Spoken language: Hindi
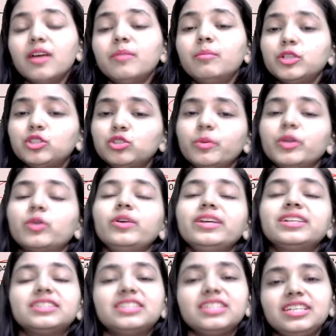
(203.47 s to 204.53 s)
बच्चों मेरे को
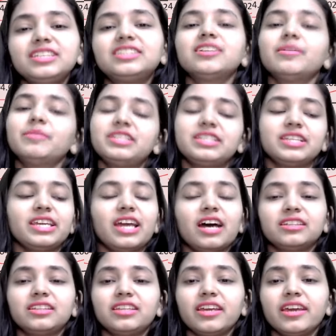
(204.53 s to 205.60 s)
एक चीज़ समझ नहीं
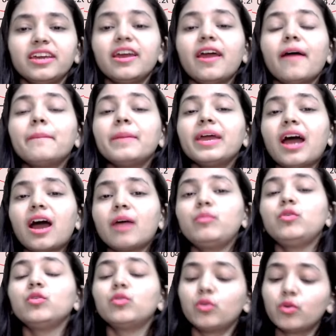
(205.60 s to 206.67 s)
आती है मैं आप
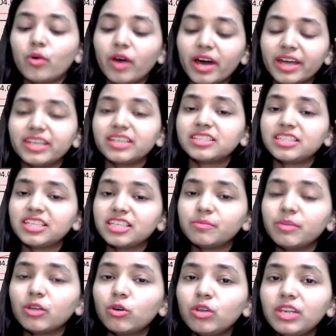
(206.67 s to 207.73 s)
लोगों को हर एक चीज़
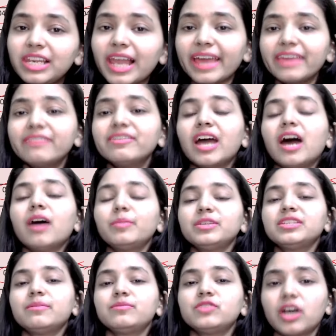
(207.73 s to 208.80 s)
बिल्कुल लाइव यहाँ पे
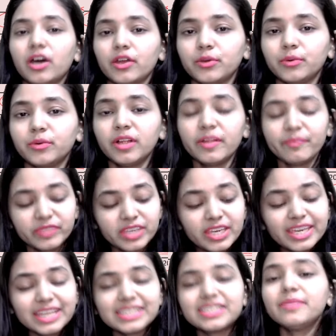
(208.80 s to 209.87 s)
समझा रही हूँ कि
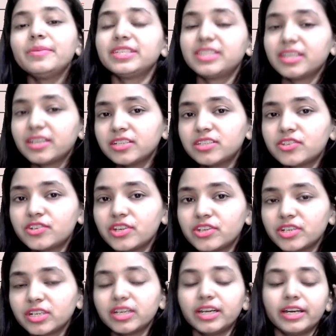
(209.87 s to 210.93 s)
कैसे बेसिक
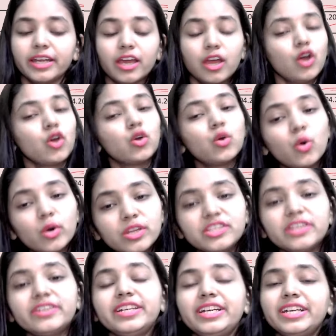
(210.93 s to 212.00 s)
रजिस्ट्रेशन करना है कोड
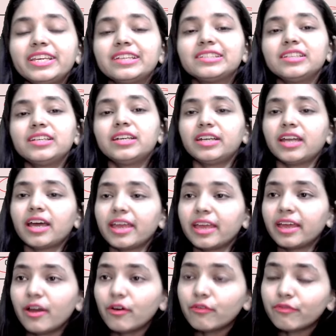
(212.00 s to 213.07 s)
जनरेट कैसे करना है
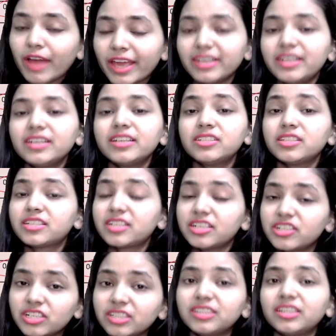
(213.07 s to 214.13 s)
फाइनल
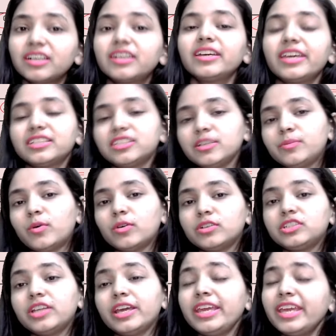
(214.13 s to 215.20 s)
रजिस्ट्रेशन तक कैसे
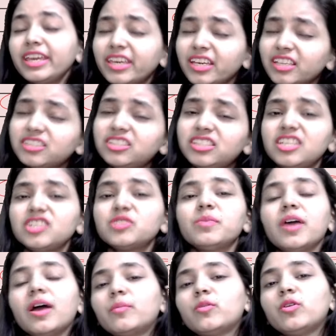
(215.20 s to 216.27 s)
पहुंचना एक एक चीज मैं
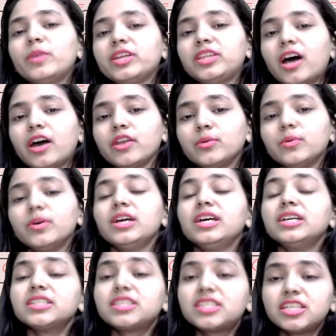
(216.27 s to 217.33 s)
आपको बता रही हूँ
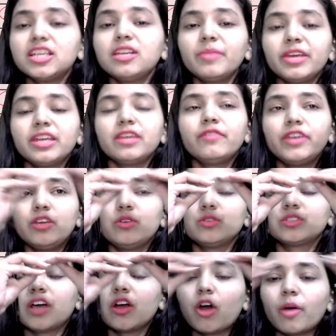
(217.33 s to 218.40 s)
स्टिल मेरी वीडियोस
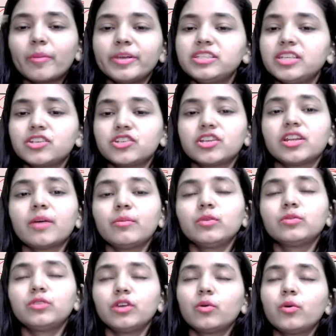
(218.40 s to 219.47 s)
का कमेंट सेक्शन आप लोग
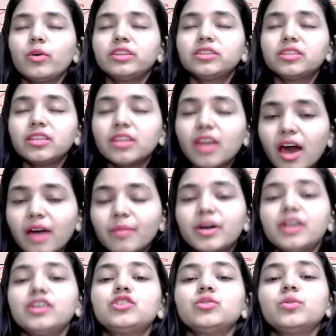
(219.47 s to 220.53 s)
देखोगे इतना
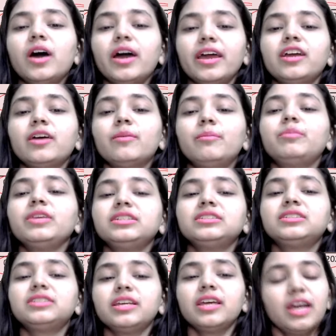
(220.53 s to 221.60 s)
भर चुका है कंप्लेन
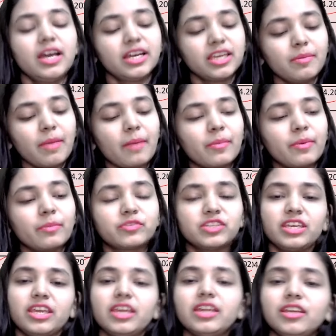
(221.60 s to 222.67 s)
से कि मैम हमसे
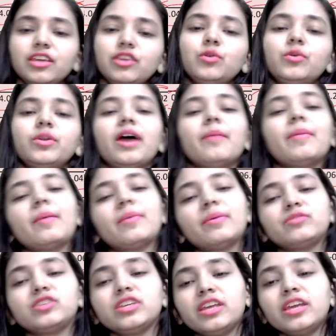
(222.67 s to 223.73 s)
ये नहीं हो रहा है मैम
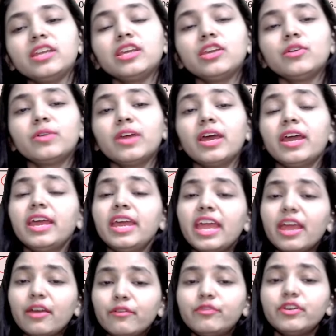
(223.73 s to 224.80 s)
हमसे ये नहीं हो
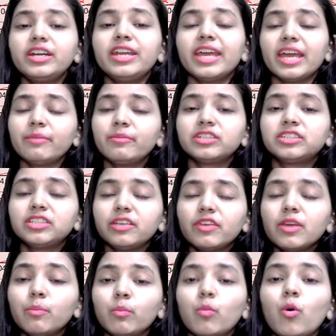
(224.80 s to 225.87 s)
रहा है एवरी डे आई एम
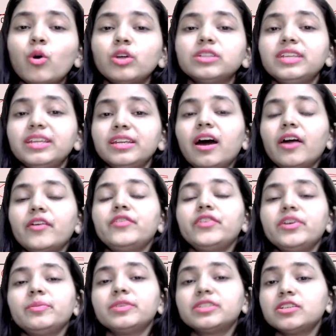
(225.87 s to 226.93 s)
रिसीविंग मोर देन
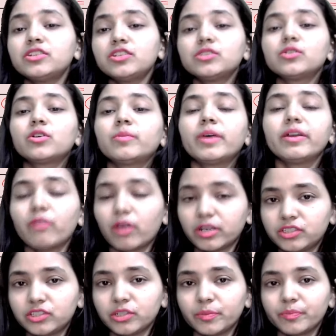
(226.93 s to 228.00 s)
हंड्रेड मैसेजेस ऑन माई
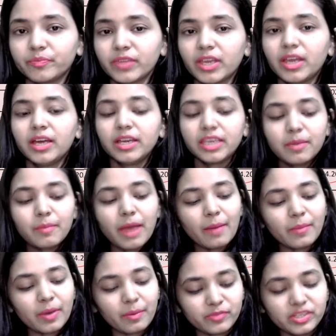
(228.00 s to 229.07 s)
व्हाट्सएप कि
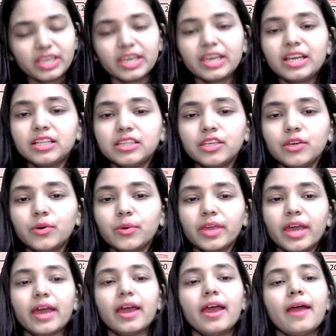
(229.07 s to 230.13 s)
मैम हमसे ये गलती हो गया
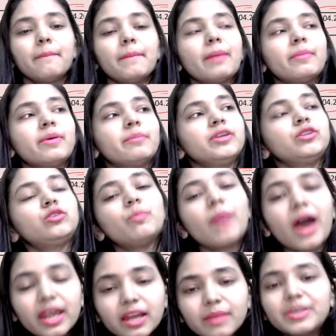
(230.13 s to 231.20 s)
है मैम हमने
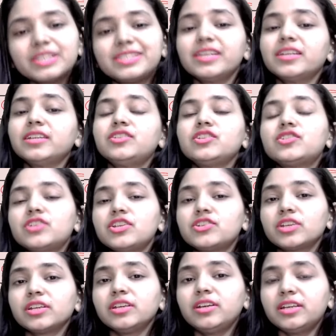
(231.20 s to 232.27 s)
दोबारा बेसिक
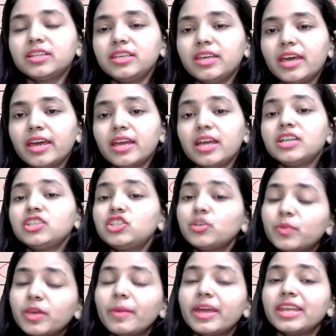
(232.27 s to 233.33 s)
रजिस्ट्रेशन कर दिया है
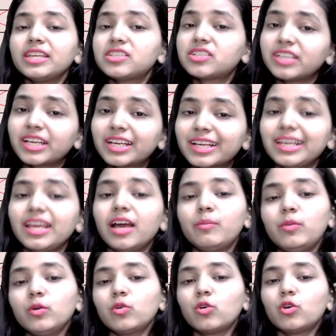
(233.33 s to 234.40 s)
जबकि मैंने स्ट्रिक्टली आप
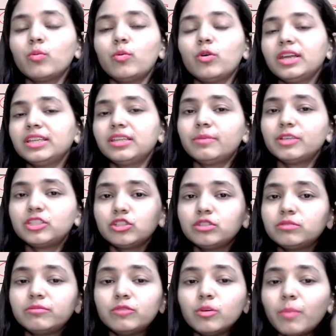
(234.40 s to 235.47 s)
लोगों को बोला था बच्चों
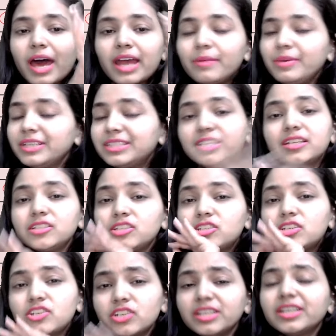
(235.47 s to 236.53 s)
दोबारा बेसिक
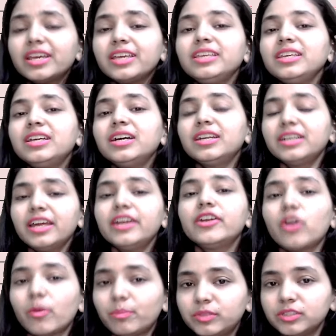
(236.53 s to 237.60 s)
रजिस्ट्रेशन नहीं करना है
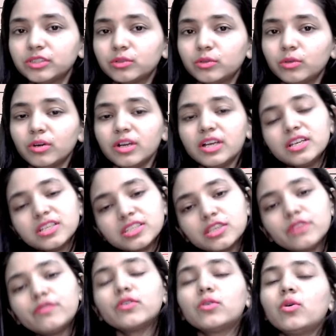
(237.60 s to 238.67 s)
ड्रॉप को
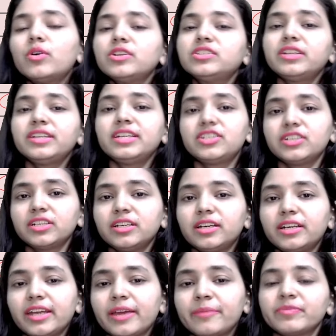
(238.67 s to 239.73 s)
सिर्फ कोड जनरेशन
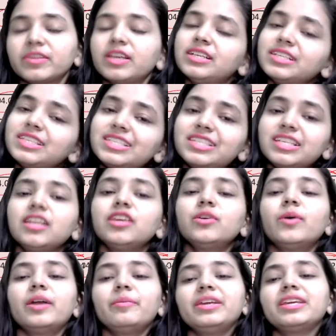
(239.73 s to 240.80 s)
करना है स्टिल यू
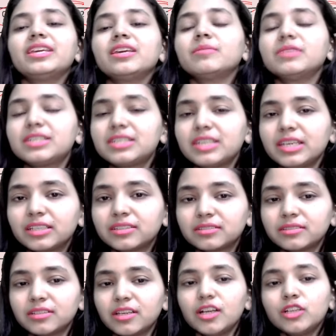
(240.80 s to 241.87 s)
आर मेकिंग मिस्टेक्स
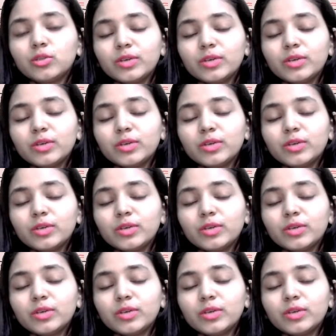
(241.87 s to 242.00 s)
तो